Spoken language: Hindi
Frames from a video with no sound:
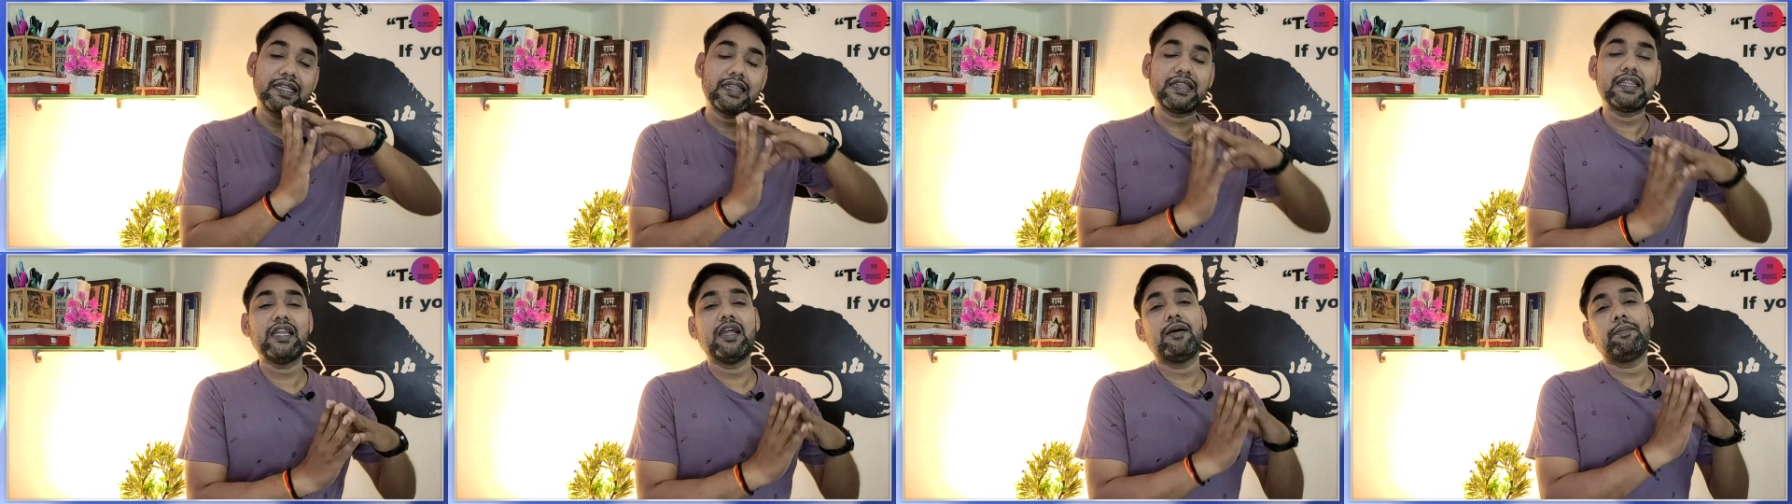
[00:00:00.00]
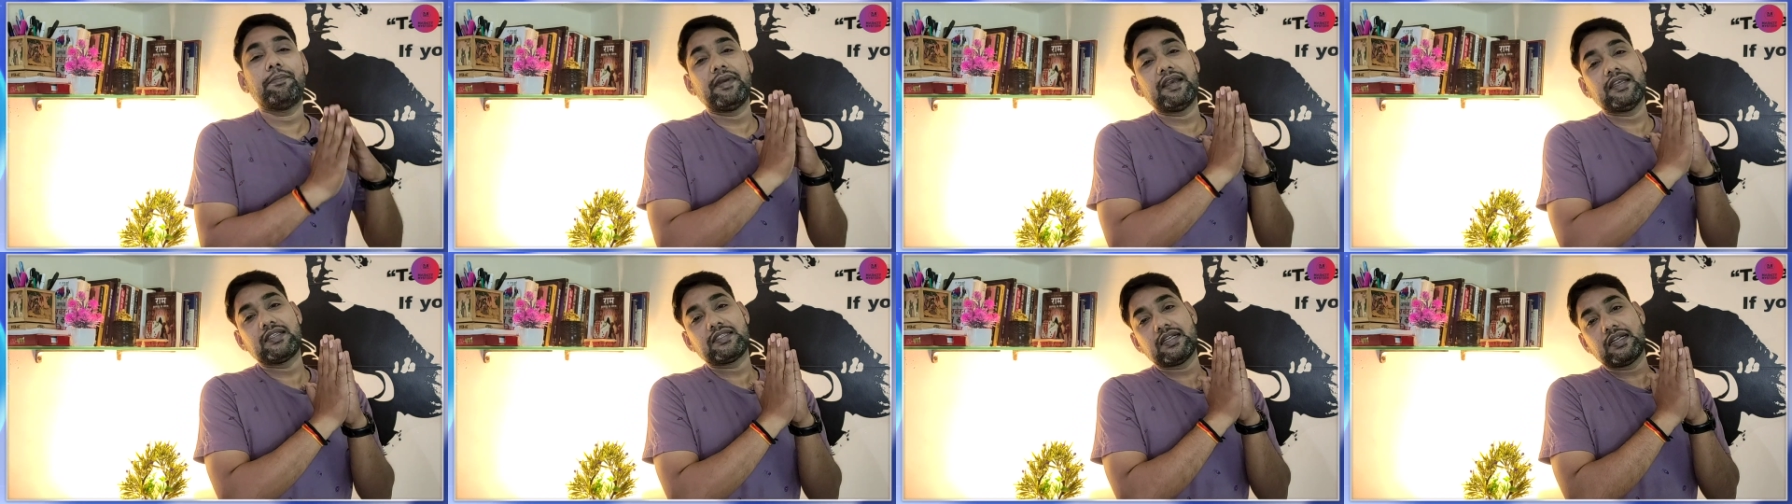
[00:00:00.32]

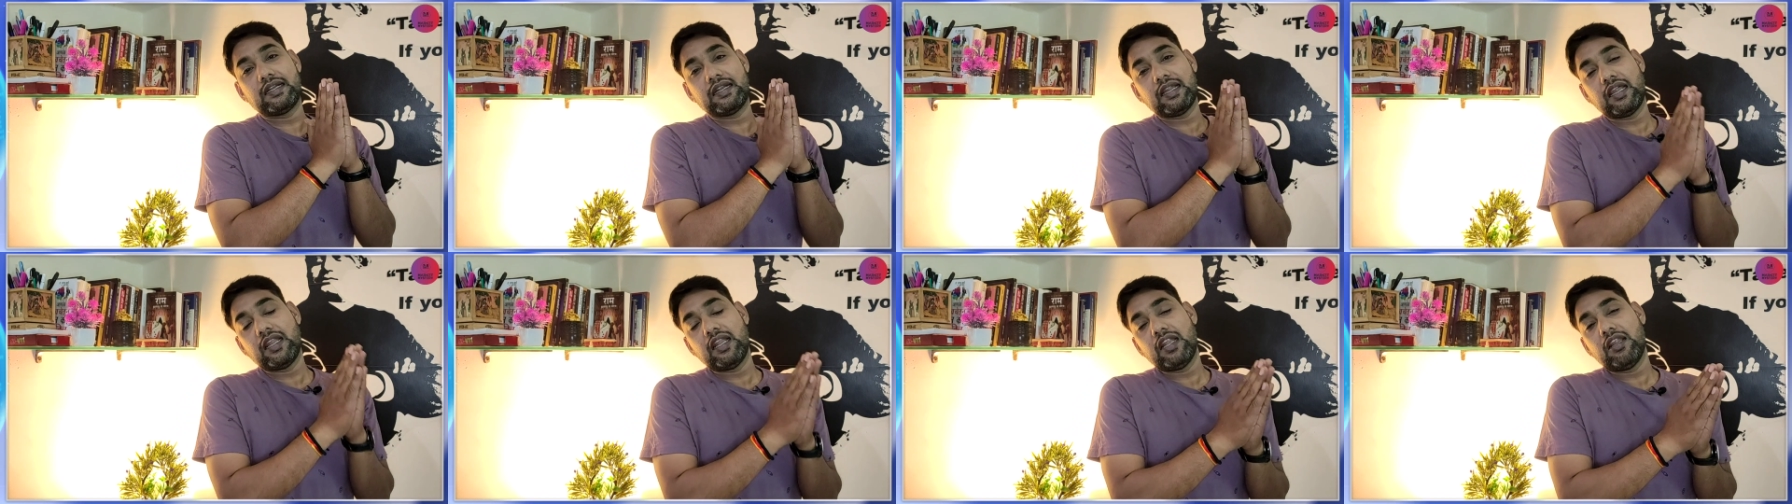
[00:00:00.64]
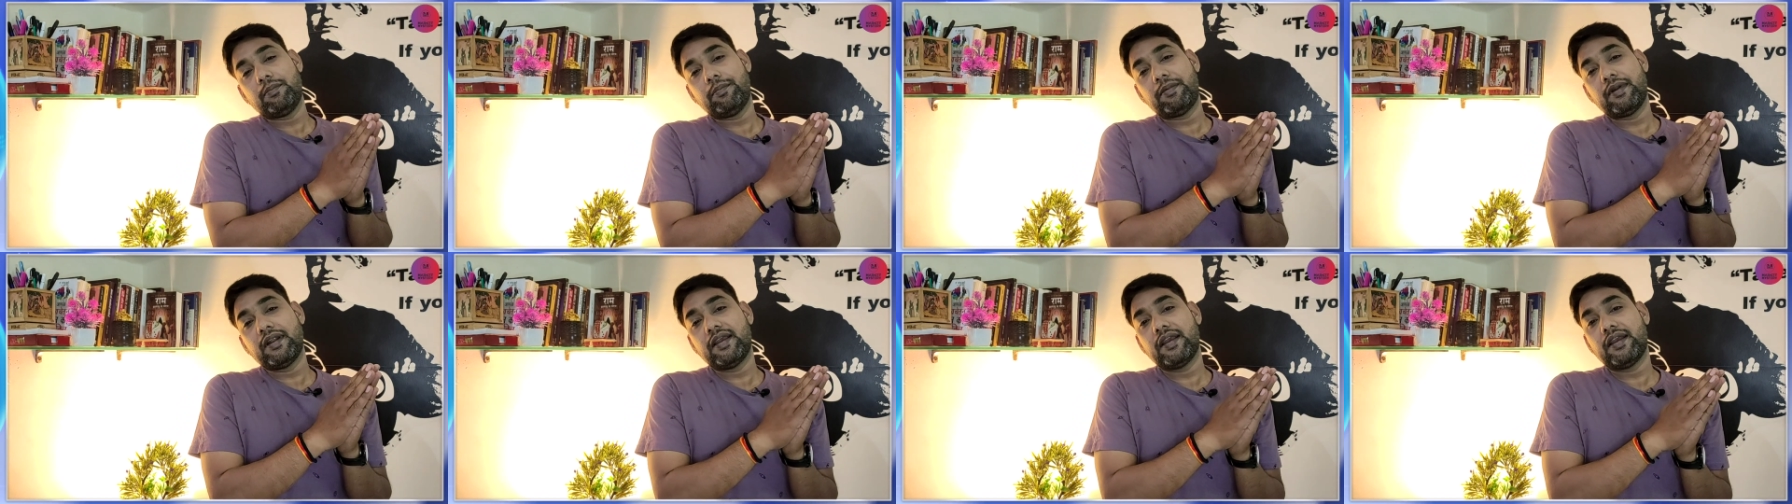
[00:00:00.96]
कितना पैसा
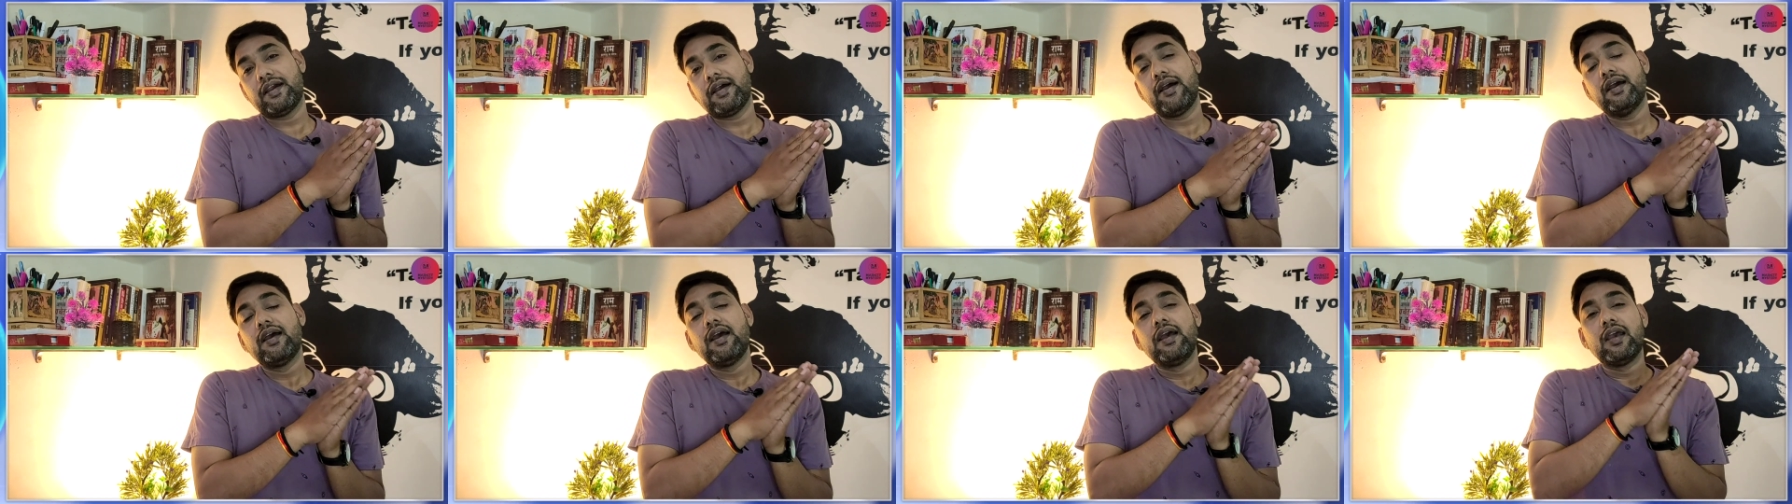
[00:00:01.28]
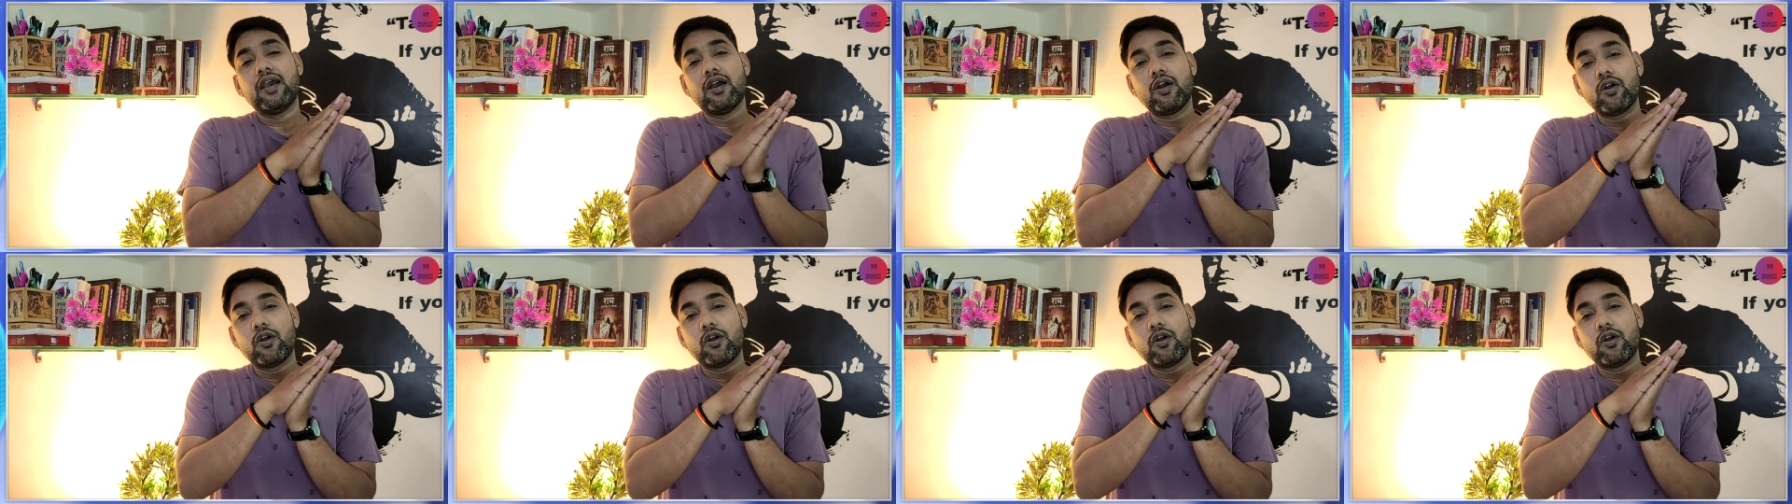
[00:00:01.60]
डालना पड़ेगा